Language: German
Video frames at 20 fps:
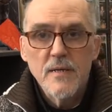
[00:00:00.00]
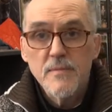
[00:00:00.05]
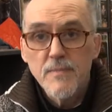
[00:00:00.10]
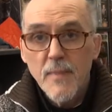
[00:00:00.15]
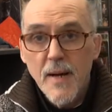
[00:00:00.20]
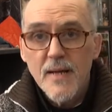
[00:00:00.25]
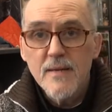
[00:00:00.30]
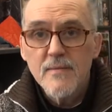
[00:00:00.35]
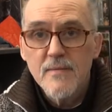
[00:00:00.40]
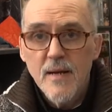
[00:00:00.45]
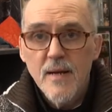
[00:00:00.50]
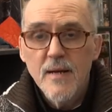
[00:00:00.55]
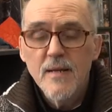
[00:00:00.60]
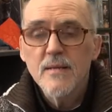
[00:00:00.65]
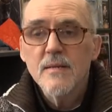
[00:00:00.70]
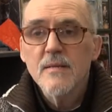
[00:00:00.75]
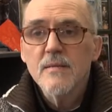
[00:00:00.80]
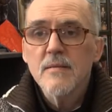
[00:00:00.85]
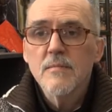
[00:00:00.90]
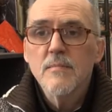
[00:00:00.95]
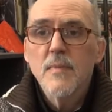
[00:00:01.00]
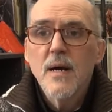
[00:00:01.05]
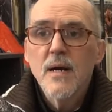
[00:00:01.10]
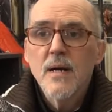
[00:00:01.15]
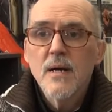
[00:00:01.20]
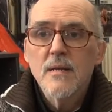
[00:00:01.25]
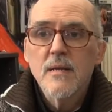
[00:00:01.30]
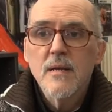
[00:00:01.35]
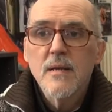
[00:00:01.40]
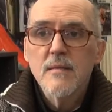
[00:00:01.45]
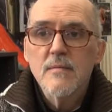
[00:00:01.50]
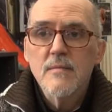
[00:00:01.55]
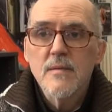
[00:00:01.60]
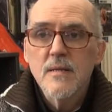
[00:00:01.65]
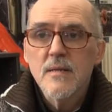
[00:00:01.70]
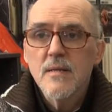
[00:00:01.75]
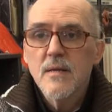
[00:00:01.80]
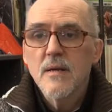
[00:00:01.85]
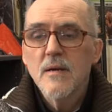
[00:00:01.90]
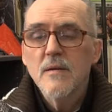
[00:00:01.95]
Es mag sein, dass im ARD,
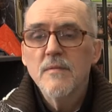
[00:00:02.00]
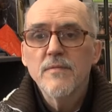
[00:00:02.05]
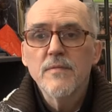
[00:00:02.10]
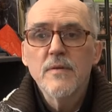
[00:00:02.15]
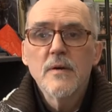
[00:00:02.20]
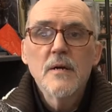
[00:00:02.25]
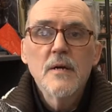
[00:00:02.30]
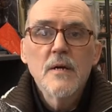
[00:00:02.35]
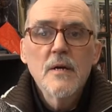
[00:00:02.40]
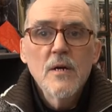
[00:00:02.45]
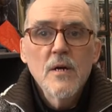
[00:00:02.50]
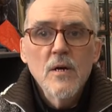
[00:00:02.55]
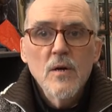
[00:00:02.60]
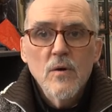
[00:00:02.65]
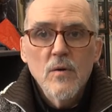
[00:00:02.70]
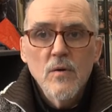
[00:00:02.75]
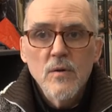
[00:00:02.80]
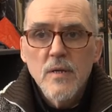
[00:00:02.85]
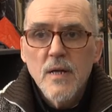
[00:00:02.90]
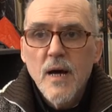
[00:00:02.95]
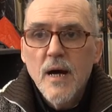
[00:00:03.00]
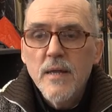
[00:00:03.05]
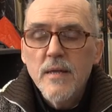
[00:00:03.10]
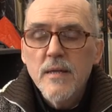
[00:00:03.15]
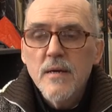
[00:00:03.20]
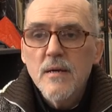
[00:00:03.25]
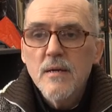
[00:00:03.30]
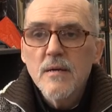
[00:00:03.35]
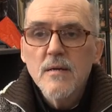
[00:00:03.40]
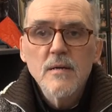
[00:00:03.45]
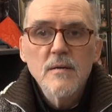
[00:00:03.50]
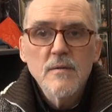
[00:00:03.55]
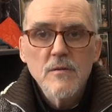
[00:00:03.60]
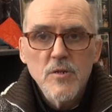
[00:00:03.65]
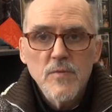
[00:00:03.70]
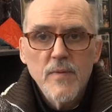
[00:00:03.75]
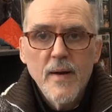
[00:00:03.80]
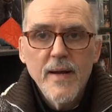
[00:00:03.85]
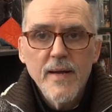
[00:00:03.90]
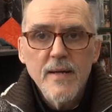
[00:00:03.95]
ZDF und andere
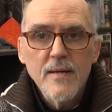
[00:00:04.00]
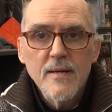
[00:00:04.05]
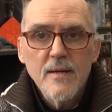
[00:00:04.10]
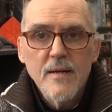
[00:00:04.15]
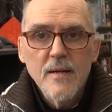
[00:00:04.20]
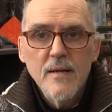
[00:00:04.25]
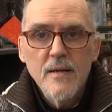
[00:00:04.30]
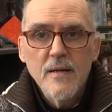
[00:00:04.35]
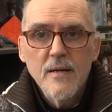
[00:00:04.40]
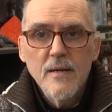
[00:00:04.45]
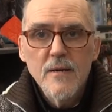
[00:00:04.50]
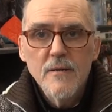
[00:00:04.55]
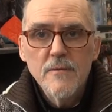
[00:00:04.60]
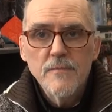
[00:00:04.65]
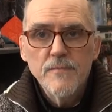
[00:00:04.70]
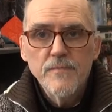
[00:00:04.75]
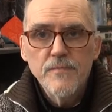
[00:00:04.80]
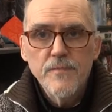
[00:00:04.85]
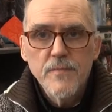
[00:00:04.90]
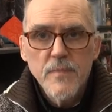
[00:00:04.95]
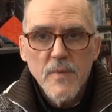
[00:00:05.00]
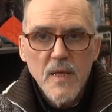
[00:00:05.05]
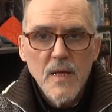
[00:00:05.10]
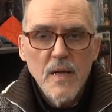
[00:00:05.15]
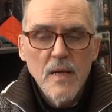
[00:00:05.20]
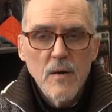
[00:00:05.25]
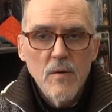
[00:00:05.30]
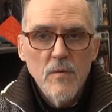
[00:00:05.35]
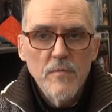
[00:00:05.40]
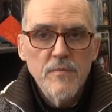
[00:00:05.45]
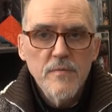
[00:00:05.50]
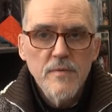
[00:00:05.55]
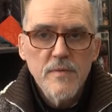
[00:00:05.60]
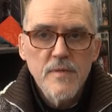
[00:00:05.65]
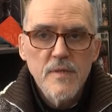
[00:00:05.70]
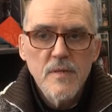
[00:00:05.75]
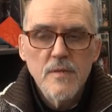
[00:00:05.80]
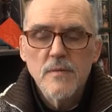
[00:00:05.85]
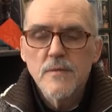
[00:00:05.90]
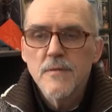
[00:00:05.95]
Schweigegelder gelaufen
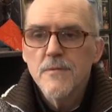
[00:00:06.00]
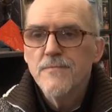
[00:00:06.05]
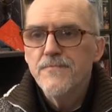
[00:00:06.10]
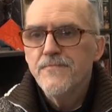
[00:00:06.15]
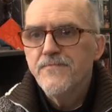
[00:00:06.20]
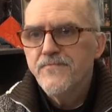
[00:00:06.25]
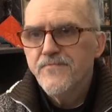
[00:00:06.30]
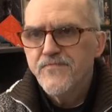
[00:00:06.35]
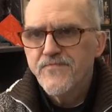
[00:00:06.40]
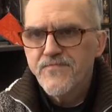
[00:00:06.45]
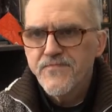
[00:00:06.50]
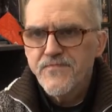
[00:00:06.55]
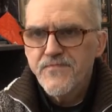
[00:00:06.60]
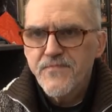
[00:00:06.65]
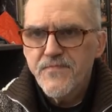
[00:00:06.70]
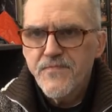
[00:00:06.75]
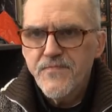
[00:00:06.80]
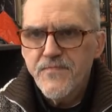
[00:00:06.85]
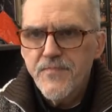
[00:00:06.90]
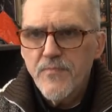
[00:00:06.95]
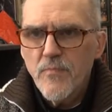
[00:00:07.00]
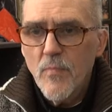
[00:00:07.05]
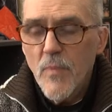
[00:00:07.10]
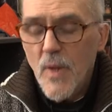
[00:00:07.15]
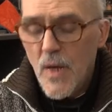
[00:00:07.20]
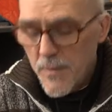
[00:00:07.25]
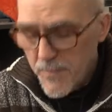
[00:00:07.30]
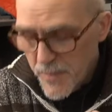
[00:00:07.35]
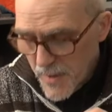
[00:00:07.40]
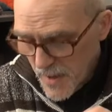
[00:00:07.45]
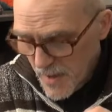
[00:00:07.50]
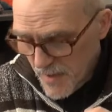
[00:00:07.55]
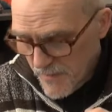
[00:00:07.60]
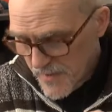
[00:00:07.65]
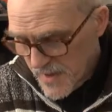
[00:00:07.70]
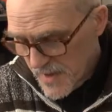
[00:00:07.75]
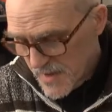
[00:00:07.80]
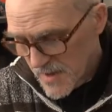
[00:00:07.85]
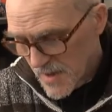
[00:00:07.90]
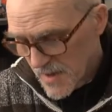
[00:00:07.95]
sind. Ich bin
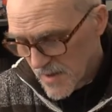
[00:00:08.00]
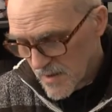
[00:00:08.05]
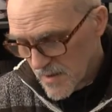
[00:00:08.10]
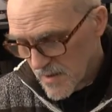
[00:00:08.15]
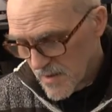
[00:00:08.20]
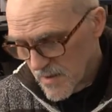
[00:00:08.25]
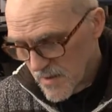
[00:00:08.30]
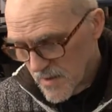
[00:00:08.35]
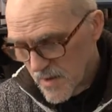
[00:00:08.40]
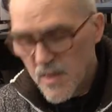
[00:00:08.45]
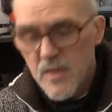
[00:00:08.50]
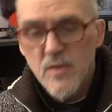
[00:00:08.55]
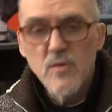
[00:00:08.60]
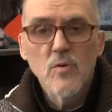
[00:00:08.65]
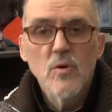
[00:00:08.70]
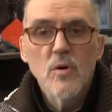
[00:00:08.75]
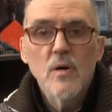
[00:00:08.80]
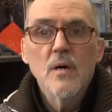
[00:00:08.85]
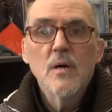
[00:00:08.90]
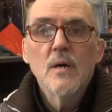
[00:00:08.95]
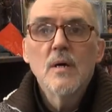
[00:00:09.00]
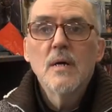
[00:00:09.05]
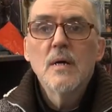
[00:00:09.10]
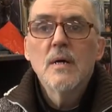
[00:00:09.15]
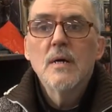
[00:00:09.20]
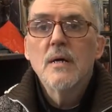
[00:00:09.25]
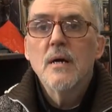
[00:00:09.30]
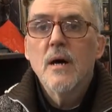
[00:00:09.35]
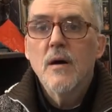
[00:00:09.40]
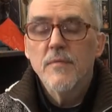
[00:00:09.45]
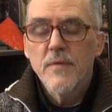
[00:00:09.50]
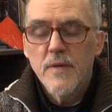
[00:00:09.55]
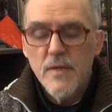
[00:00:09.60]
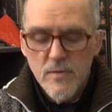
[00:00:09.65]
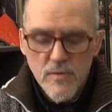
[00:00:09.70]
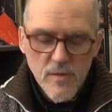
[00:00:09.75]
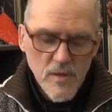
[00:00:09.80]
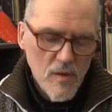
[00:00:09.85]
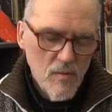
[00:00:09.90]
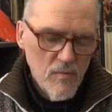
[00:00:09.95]
ja, wie gesagt, nicht nur auf
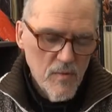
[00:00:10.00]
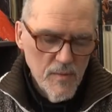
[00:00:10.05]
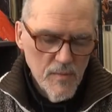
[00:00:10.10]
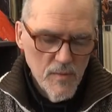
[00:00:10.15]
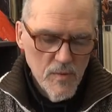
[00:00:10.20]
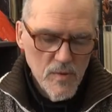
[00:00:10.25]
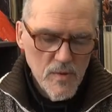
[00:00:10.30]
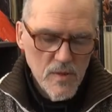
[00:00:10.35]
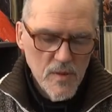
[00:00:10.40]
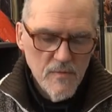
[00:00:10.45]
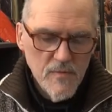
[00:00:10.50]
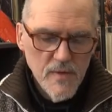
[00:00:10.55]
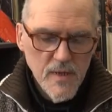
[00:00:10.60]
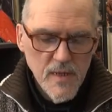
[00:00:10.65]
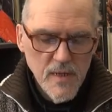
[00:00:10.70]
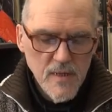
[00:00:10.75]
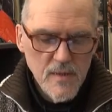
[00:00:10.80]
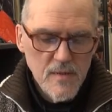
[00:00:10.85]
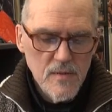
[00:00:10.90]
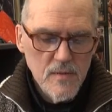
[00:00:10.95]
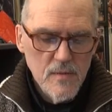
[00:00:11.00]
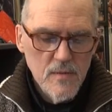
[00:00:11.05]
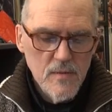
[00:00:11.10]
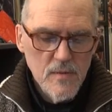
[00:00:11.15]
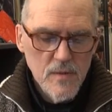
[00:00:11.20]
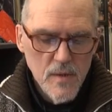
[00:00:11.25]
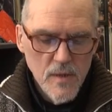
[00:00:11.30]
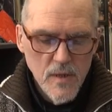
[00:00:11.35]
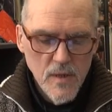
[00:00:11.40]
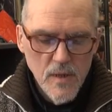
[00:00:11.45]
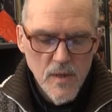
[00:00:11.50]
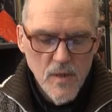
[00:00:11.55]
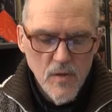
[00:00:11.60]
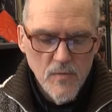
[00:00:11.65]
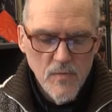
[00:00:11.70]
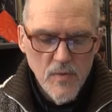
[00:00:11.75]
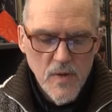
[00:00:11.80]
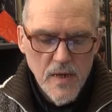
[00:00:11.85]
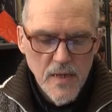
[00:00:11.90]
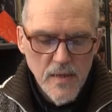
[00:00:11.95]
Instagram unterwegs, sondern
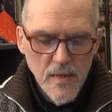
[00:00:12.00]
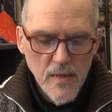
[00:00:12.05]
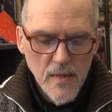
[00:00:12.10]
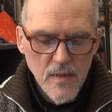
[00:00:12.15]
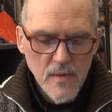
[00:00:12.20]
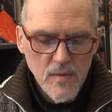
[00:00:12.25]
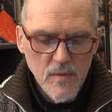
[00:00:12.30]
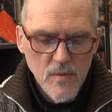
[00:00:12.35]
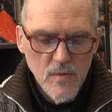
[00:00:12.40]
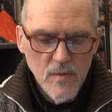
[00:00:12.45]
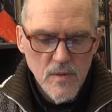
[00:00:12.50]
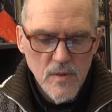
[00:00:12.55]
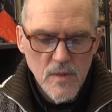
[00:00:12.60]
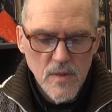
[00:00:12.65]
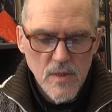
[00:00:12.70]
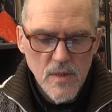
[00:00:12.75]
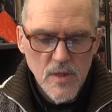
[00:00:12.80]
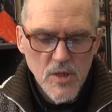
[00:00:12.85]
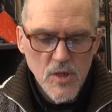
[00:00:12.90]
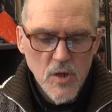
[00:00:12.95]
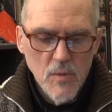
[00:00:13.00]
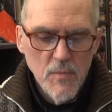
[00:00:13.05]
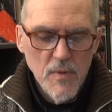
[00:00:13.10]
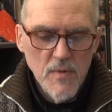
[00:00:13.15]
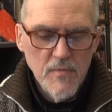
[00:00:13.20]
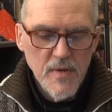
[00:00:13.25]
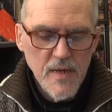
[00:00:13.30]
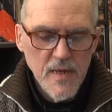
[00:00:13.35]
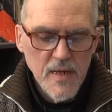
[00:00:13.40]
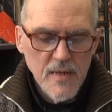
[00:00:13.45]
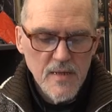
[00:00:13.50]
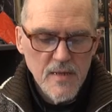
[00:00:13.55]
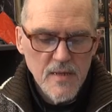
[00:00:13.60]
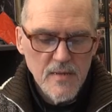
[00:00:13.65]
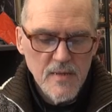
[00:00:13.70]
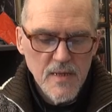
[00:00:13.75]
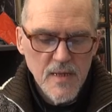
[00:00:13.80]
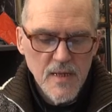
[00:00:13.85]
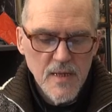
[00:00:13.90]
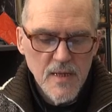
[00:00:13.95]
auch woanders und ich schaue mir wirklich
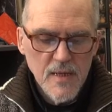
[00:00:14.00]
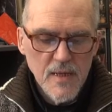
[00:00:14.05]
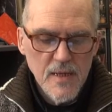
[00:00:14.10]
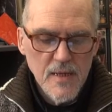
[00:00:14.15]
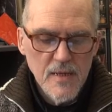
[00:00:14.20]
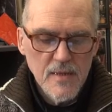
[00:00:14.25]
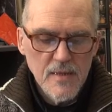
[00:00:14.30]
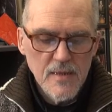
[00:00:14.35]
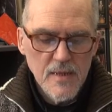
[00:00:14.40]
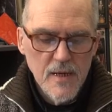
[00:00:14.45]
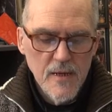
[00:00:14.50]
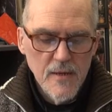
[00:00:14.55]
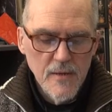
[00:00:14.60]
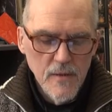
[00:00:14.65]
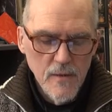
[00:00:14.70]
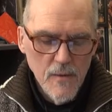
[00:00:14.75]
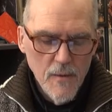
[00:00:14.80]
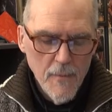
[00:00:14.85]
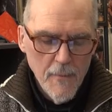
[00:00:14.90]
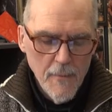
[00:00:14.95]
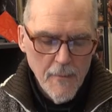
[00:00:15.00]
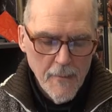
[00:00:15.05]
tatsächlich alles an.